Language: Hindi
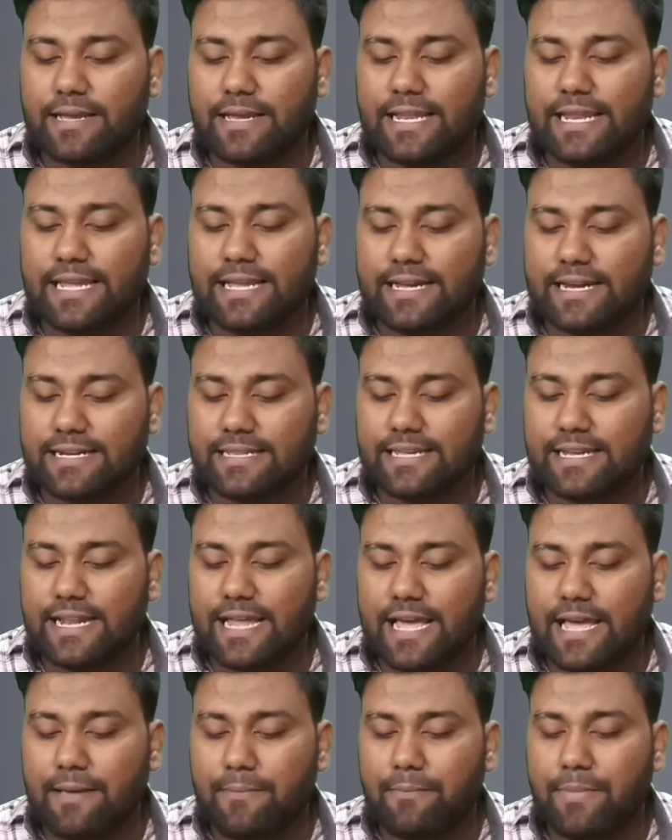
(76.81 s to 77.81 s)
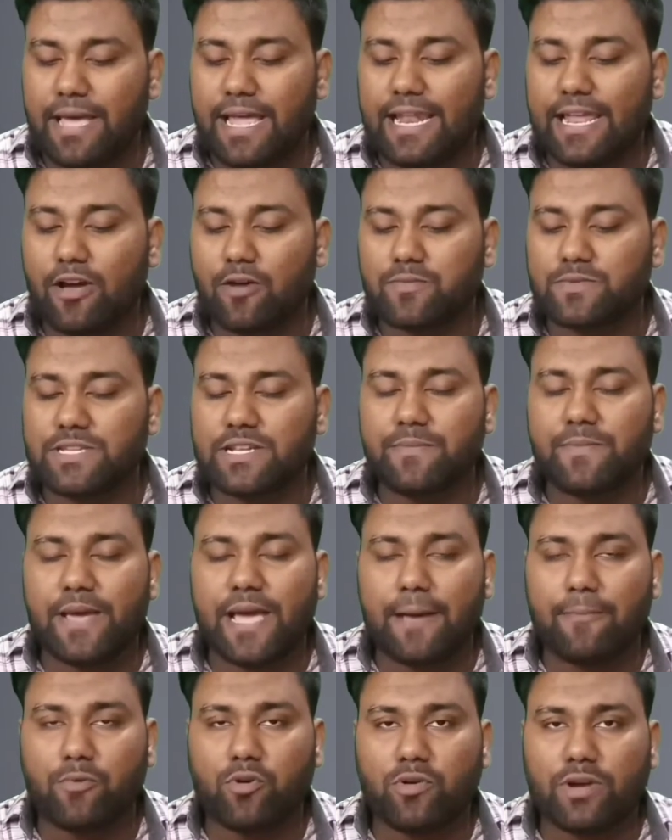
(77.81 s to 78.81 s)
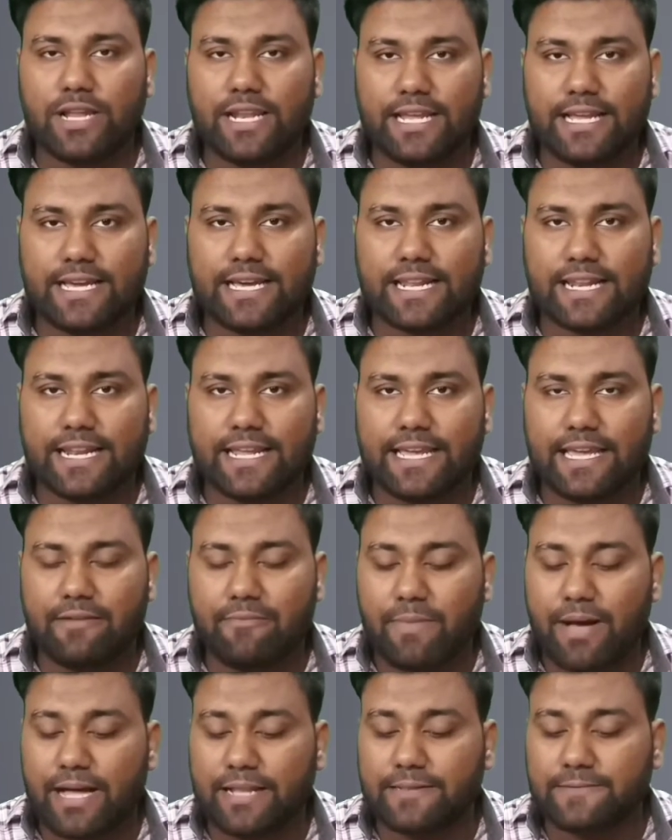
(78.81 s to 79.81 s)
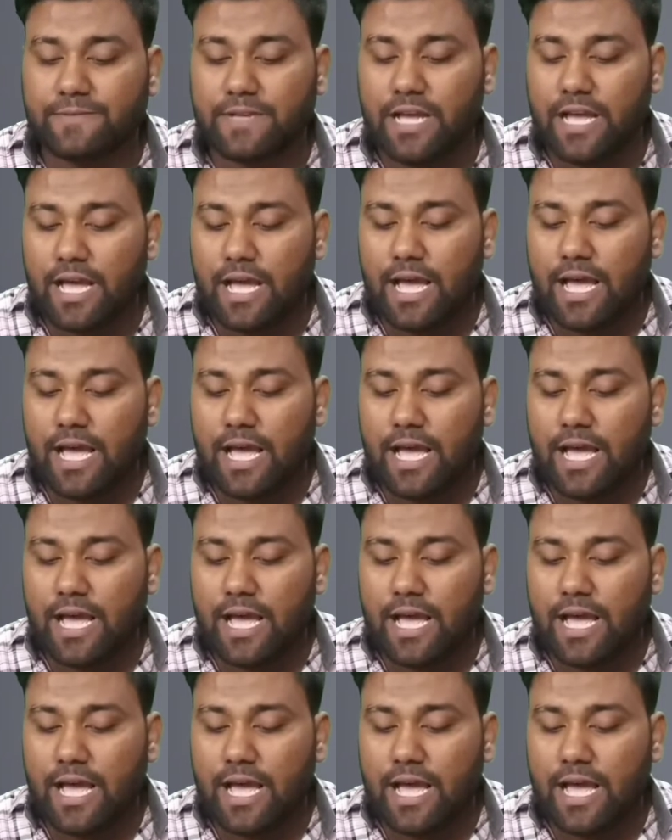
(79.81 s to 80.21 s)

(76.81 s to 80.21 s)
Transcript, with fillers: क्लिक कर देना है पहले ऑप्शन पे आपको क्लिक करने के बाद